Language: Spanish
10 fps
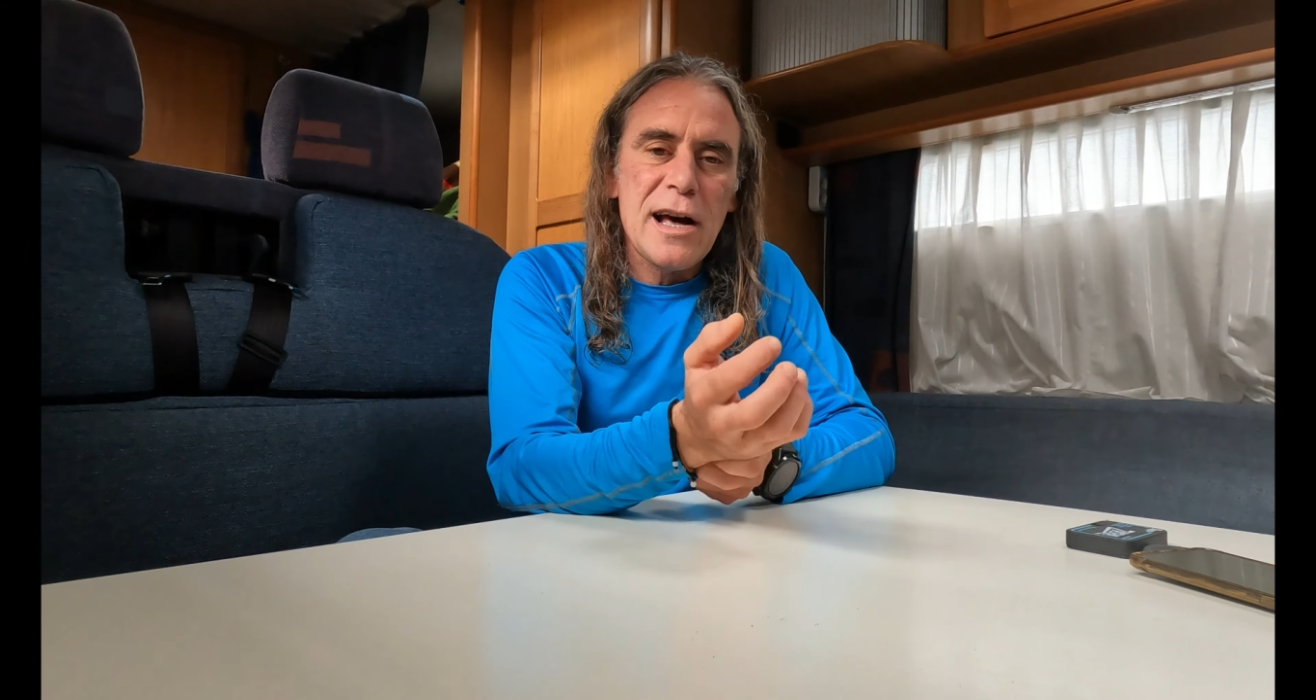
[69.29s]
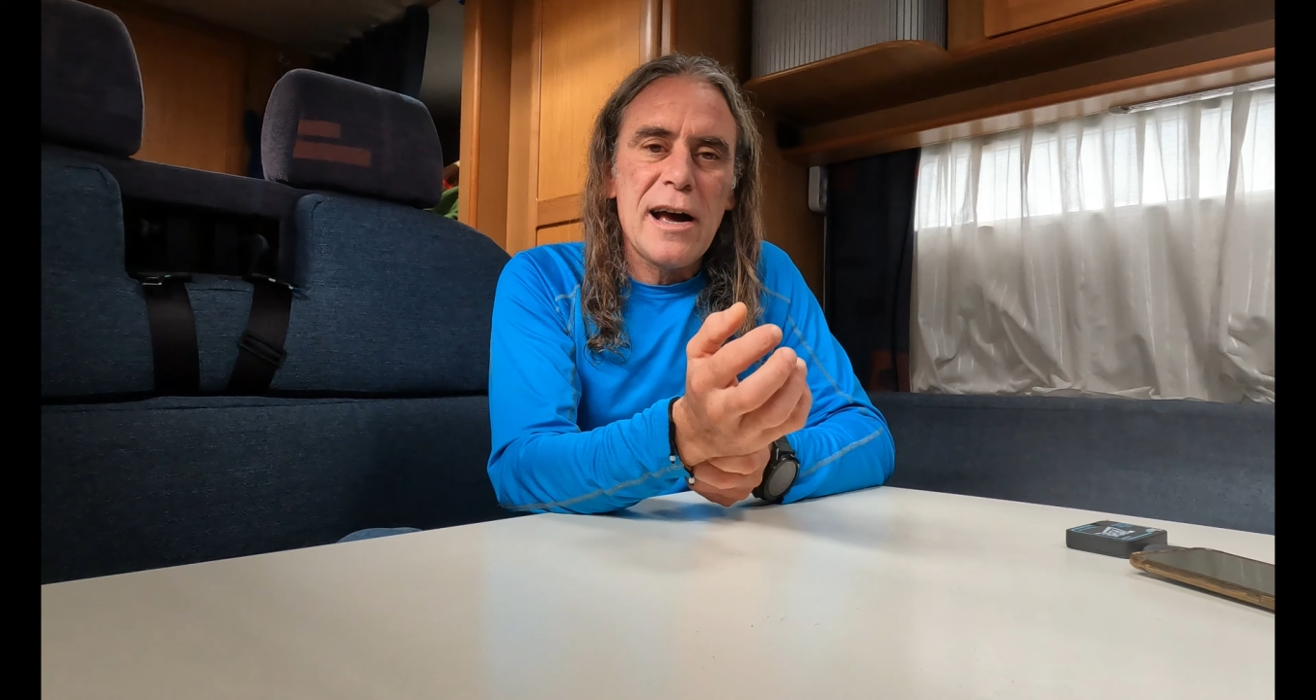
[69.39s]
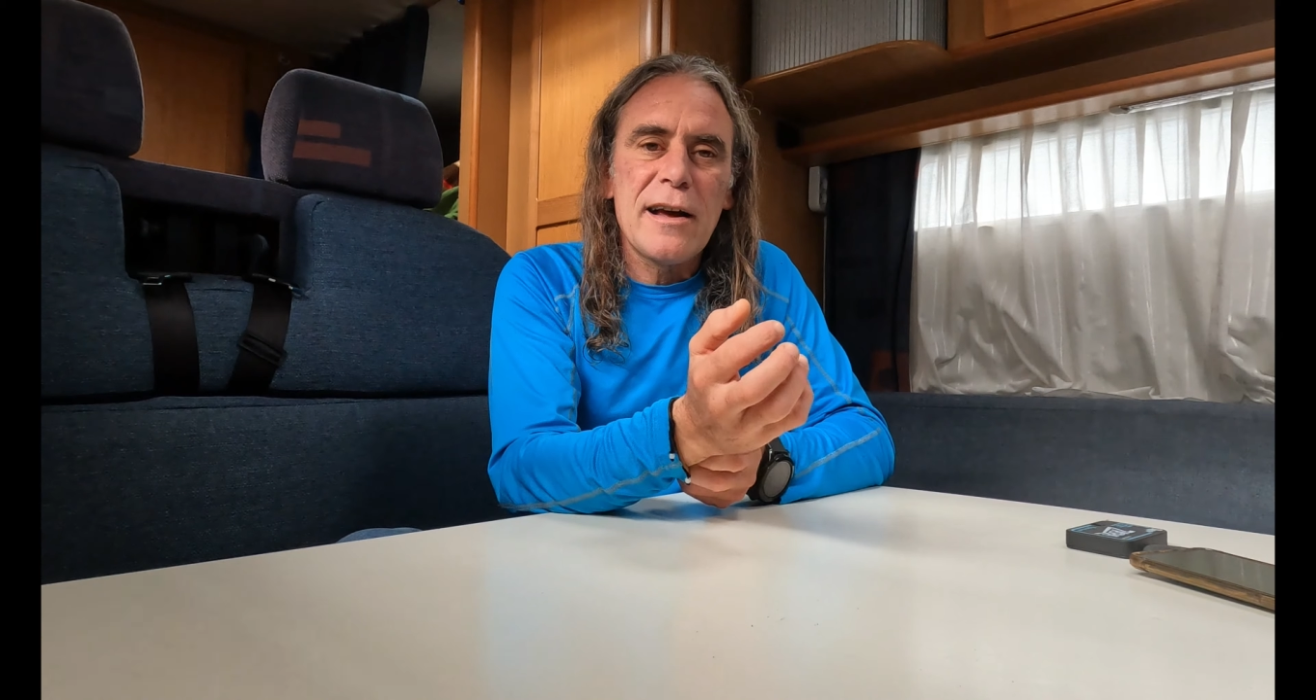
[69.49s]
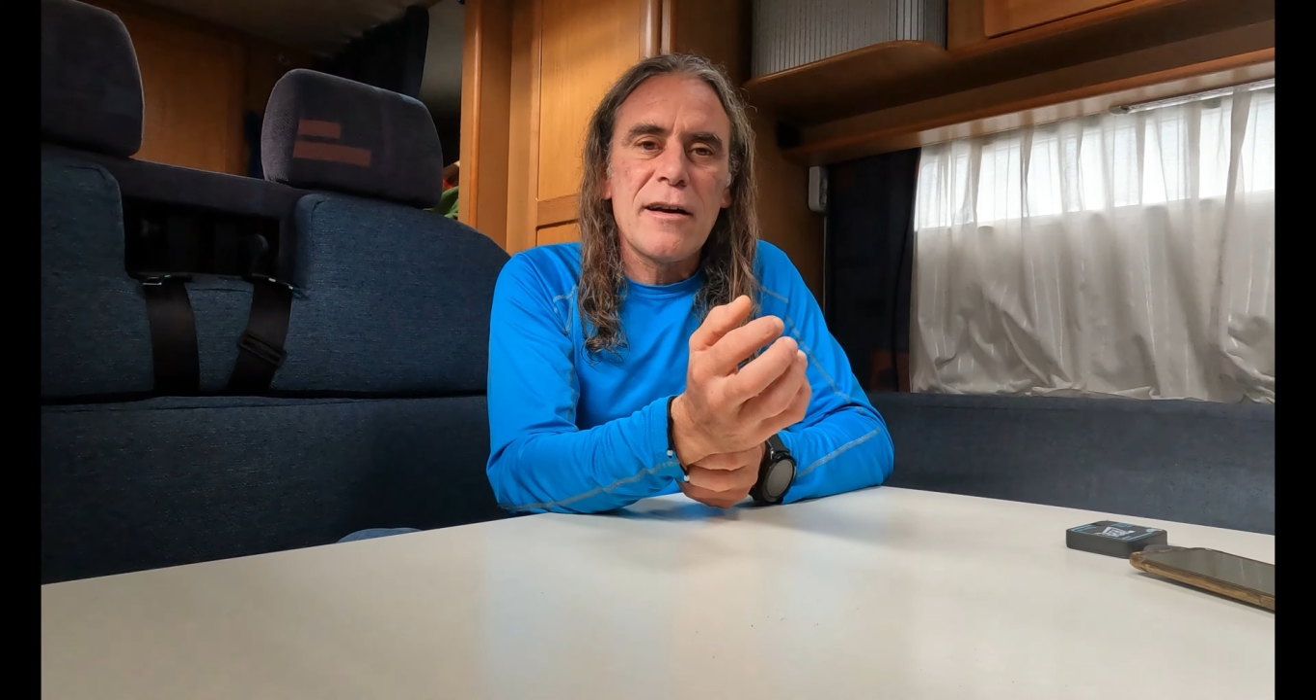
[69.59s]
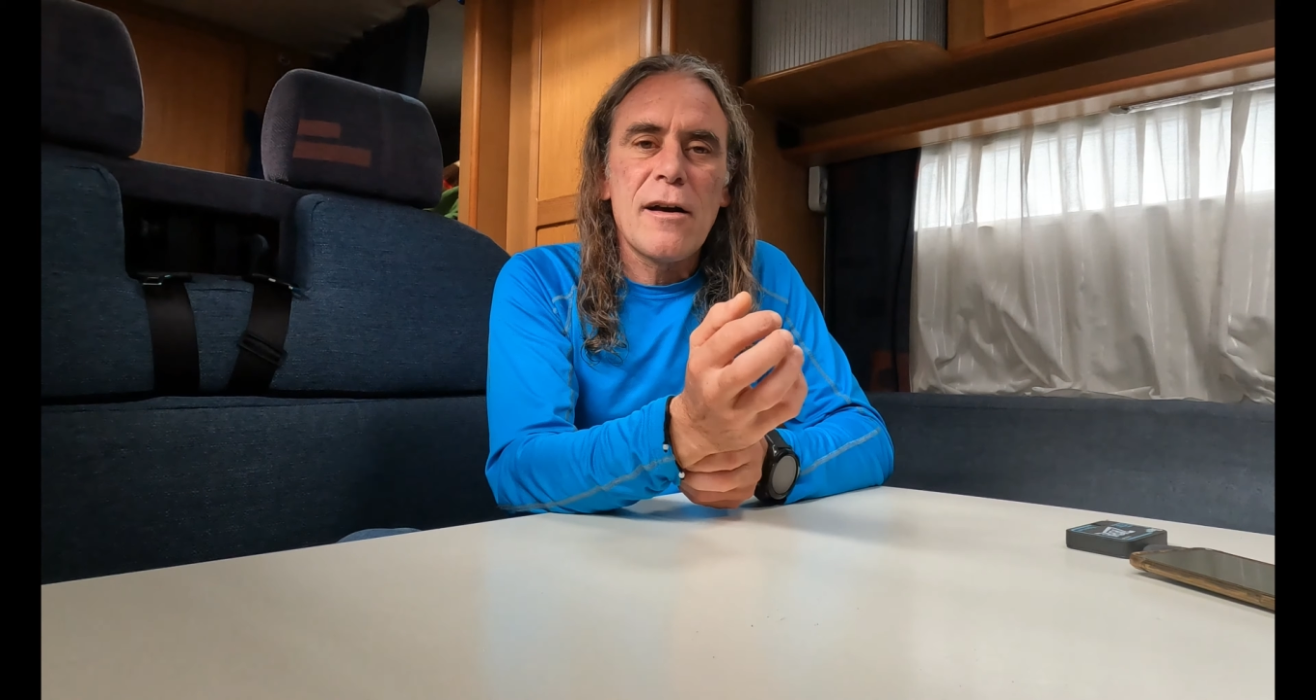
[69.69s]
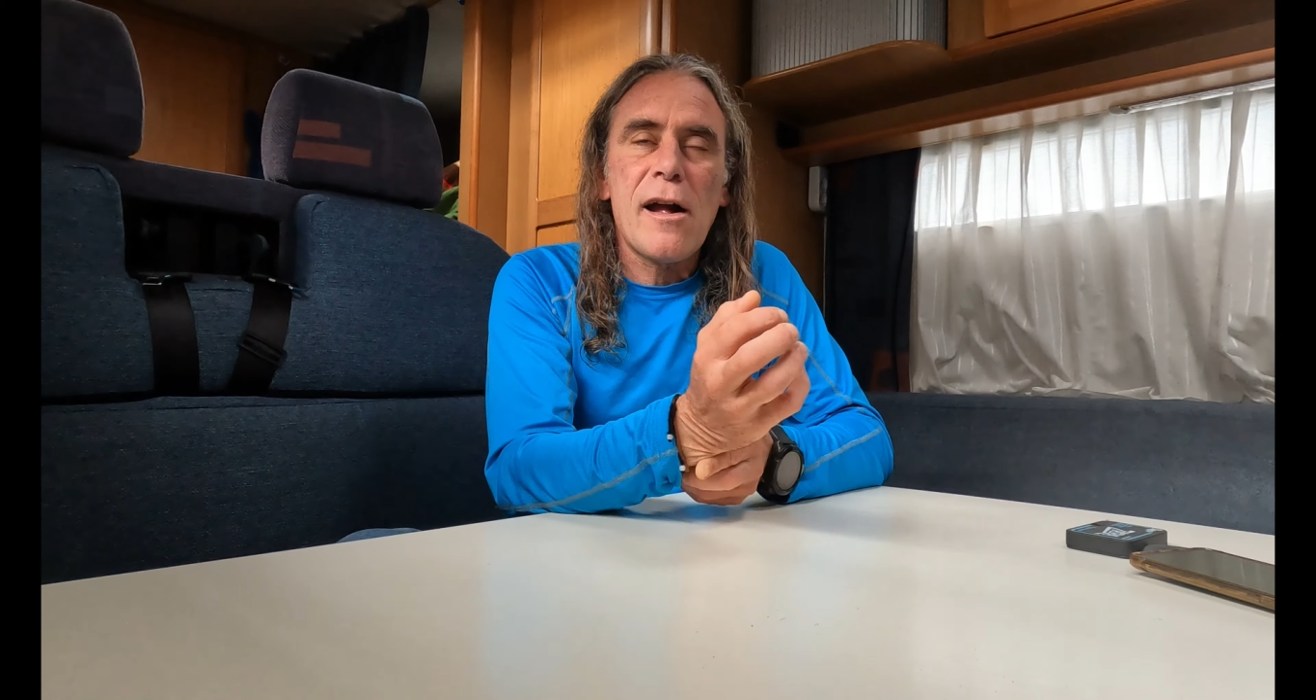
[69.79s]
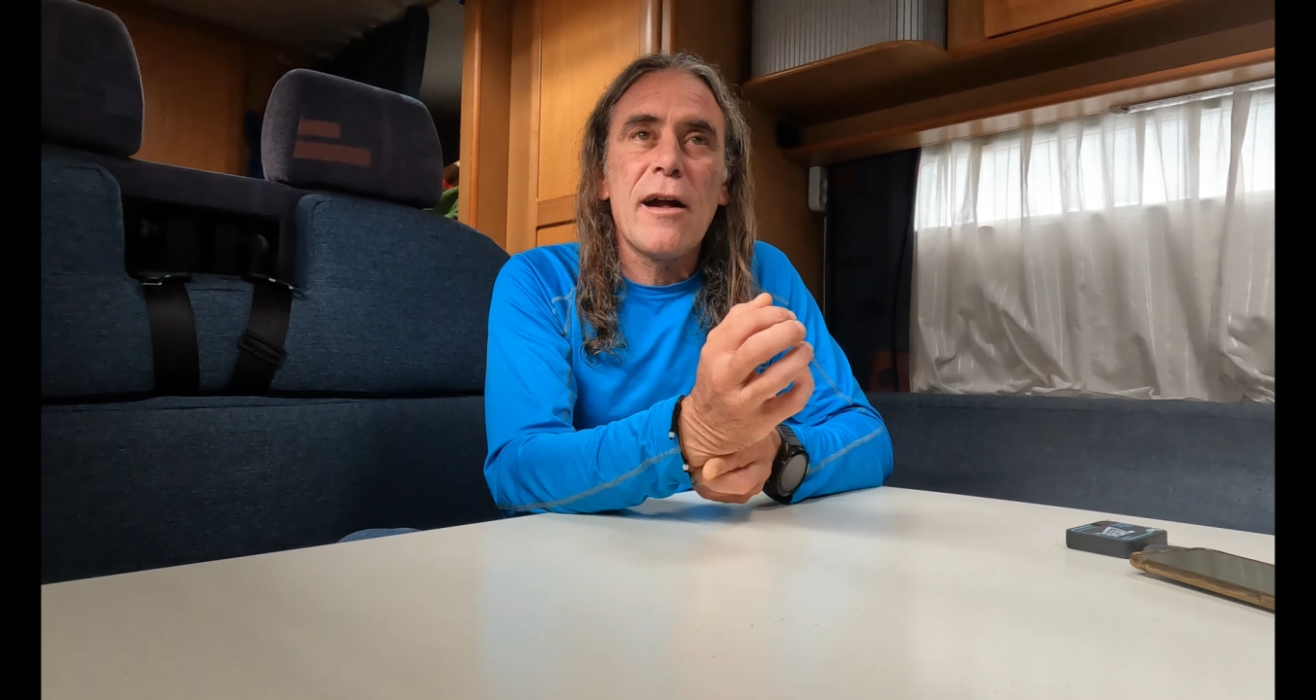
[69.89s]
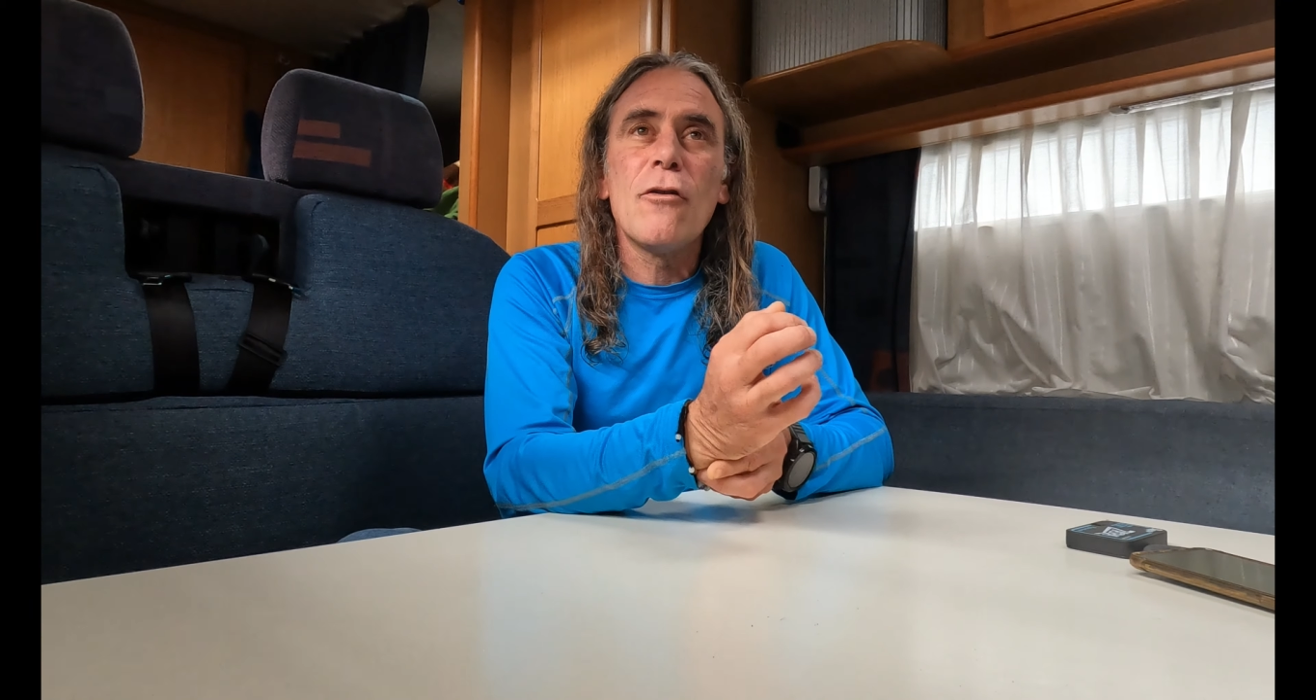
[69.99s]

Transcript: era en,